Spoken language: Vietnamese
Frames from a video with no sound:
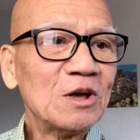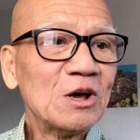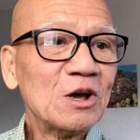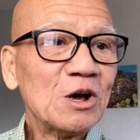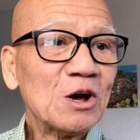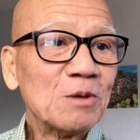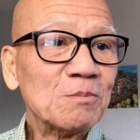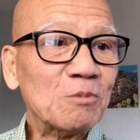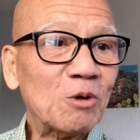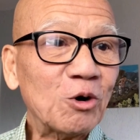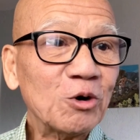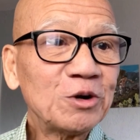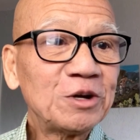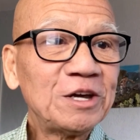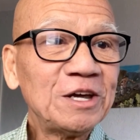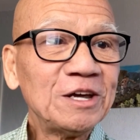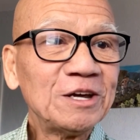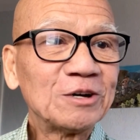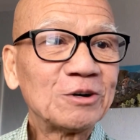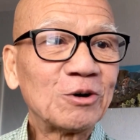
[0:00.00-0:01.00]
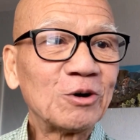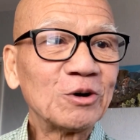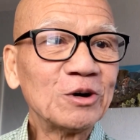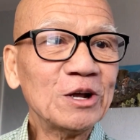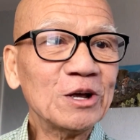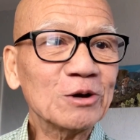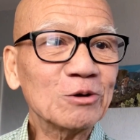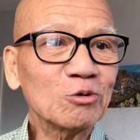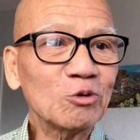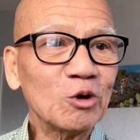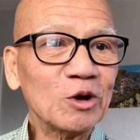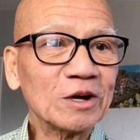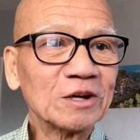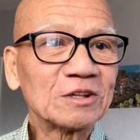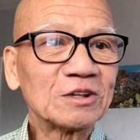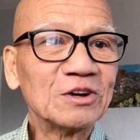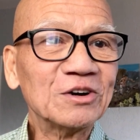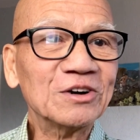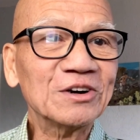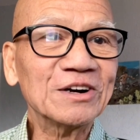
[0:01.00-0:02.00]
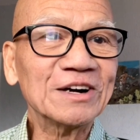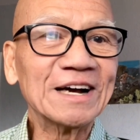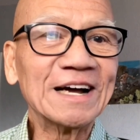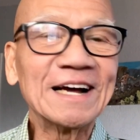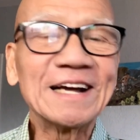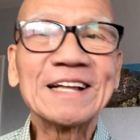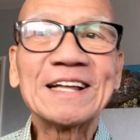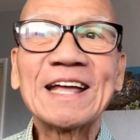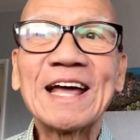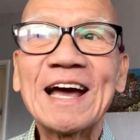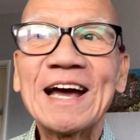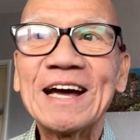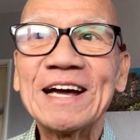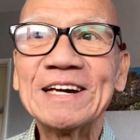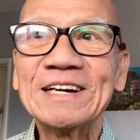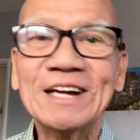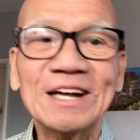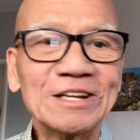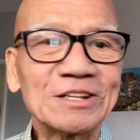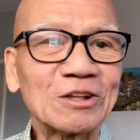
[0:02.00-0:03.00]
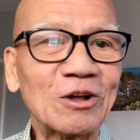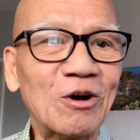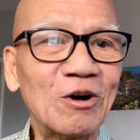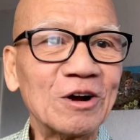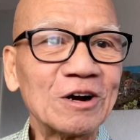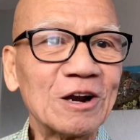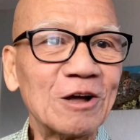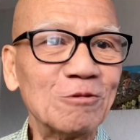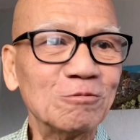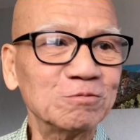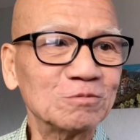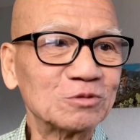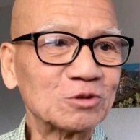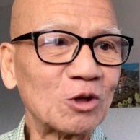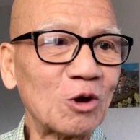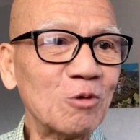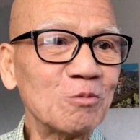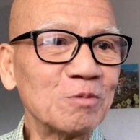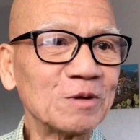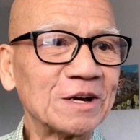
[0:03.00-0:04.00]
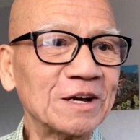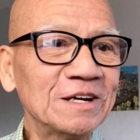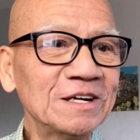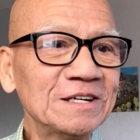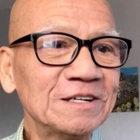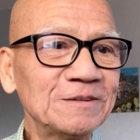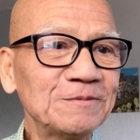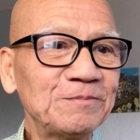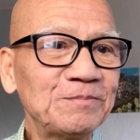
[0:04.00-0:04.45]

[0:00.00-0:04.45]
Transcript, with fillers: mỗi khi có điều nguyện thường ăn chay để tỏ lòng tôn kính